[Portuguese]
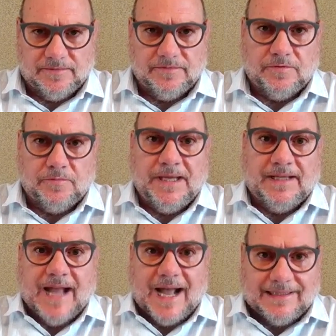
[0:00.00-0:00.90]
o
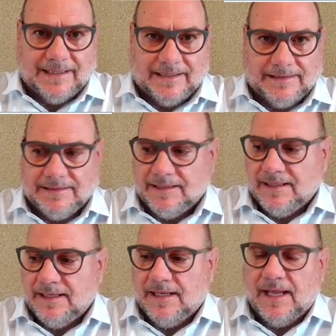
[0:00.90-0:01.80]
Big Data,
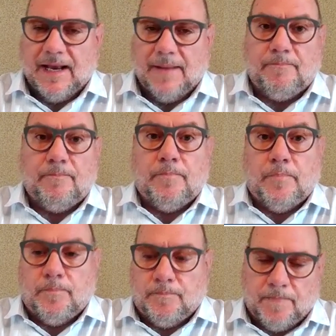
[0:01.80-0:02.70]
ela
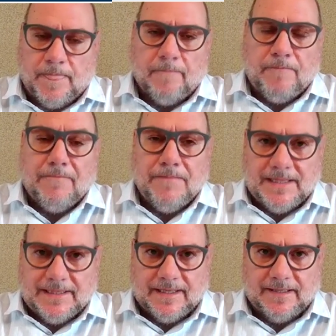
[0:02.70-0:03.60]

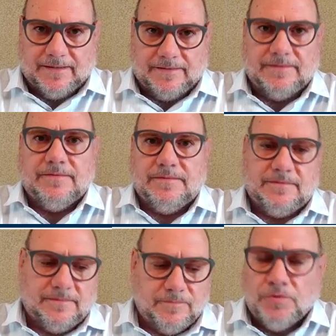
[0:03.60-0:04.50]
permita
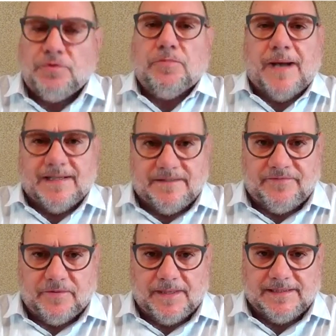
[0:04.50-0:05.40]
muito mais
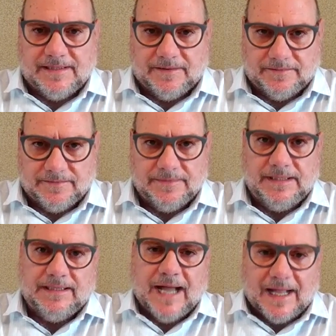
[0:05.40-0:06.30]
informação
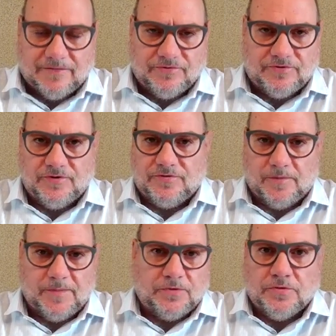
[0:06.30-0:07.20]
e dados
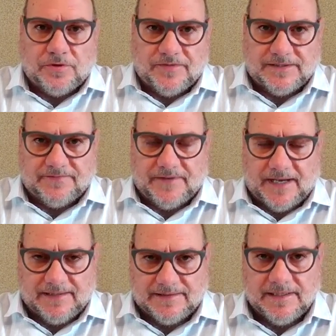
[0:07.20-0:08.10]
sobre tudo que você
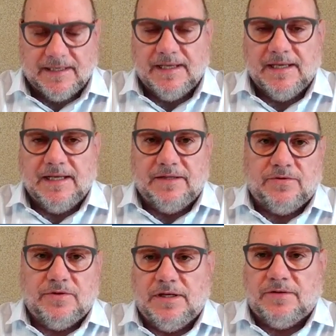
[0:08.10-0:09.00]
faz
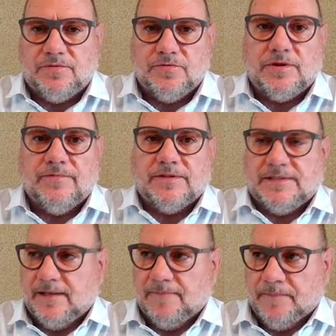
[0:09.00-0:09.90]
e, e tudo que
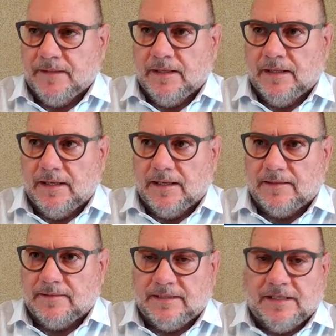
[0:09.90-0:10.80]
você
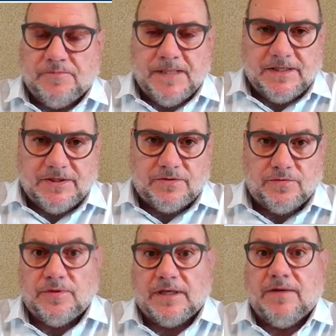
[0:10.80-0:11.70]
uh, transmite,
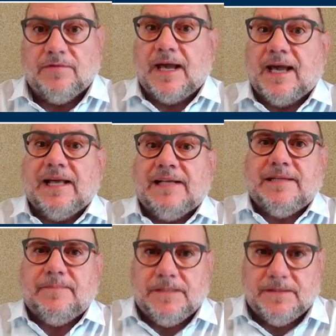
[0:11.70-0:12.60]
tudo aquilo que é
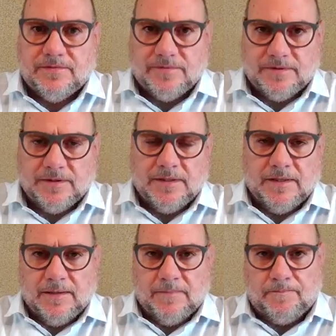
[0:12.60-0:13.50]
recebido
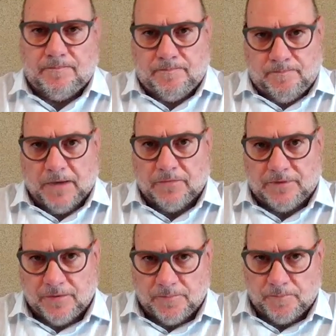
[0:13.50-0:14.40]
pelo
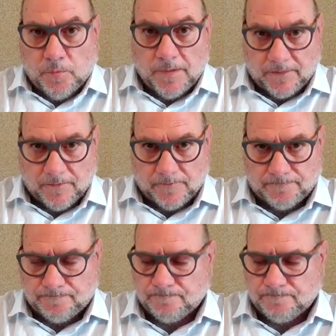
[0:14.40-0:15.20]
teu público.